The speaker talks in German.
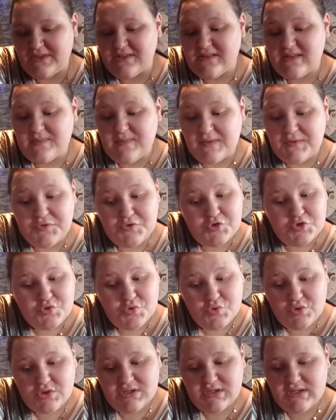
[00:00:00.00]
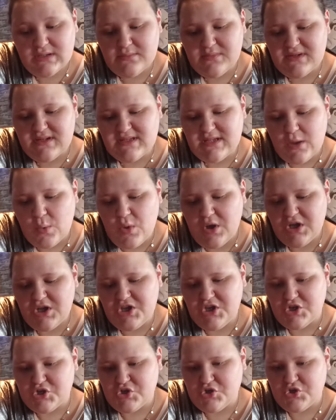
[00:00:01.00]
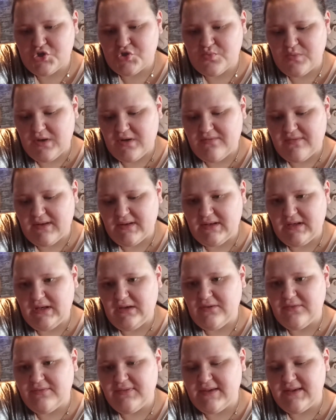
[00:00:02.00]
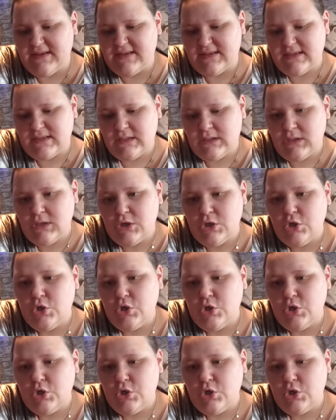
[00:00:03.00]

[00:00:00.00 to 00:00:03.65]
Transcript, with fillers: da sind 20 Stück drin, mit Sauerkirschgeschmack waren die gewesen.